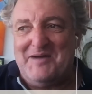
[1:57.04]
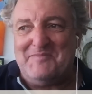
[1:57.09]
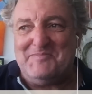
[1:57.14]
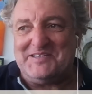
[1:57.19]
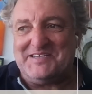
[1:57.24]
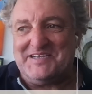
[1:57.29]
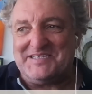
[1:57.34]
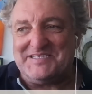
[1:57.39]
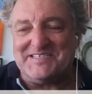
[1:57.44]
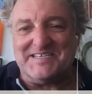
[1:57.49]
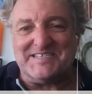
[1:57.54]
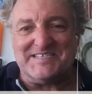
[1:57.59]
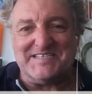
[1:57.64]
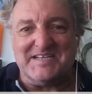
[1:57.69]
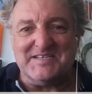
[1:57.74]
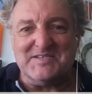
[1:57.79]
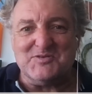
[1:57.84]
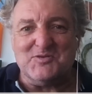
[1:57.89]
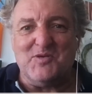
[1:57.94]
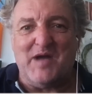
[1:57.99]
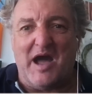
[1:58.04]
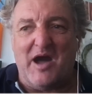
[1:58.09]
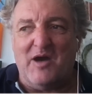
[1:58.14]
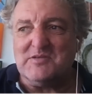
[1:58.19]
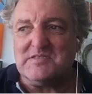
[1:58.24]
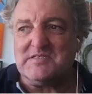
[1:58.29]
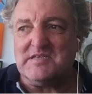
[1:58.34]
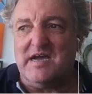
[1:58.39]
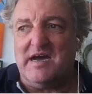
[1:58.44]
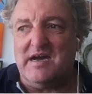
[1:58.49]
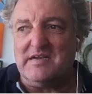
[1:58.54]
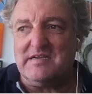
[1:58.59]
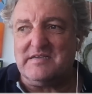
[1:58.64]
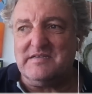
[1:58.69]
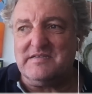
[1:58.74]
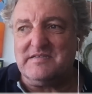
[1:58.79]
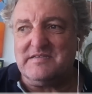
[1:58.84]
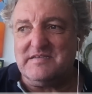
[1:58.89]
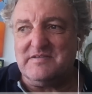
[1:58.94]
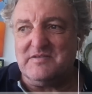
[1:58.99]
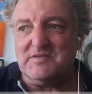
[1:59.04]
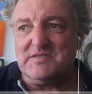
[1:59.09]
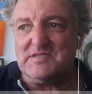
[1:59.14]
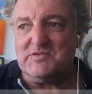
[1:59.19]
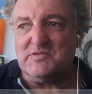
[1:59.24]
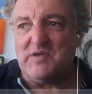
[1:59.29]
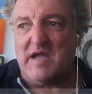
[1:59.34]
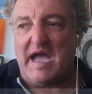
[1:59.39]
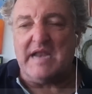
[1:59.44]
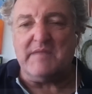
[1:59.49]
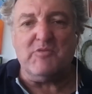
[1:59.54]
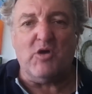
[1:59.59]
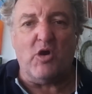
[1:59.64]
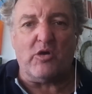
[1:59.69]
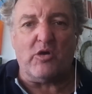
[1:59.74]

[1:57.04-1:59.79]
Aber dass das dann so ausartet und zu einem